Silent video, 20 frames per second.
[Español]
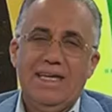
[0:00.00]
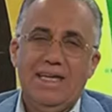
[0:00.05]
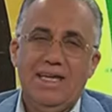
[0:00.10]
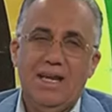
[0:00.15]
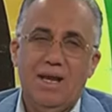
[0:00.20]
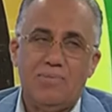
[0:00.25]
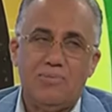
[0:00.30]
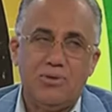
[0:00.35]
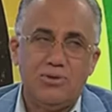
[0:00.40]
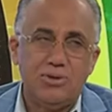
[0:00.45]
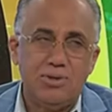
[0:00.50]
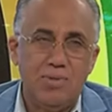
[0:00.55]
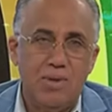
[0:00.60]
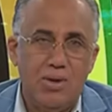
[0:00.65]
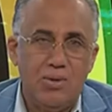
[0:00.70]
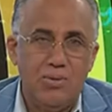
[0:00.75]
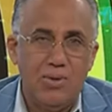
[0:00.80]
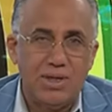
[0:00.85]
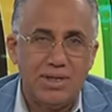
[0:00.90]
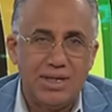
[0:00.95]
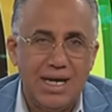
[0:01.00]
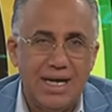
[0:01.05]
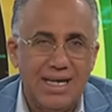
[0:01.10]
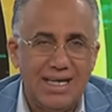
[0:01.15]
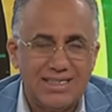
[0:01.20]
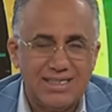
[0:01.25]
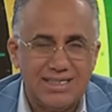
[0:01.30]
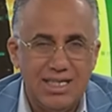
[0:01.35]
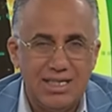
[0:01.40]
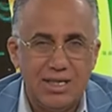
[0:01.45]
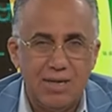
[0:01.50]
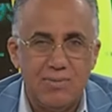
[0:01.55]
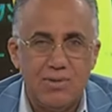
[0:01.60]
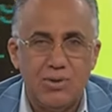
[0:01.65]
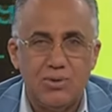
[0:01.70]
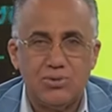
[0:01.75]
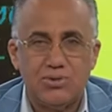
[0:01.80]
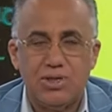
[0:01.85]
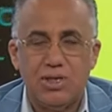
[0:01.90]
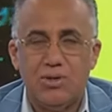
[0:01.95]
La próxima lo voy a traer a las 7
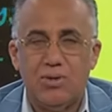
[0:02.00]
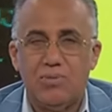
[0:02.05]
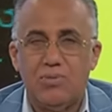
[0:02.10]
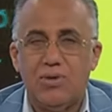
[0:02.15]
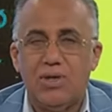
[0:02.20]
menos 5,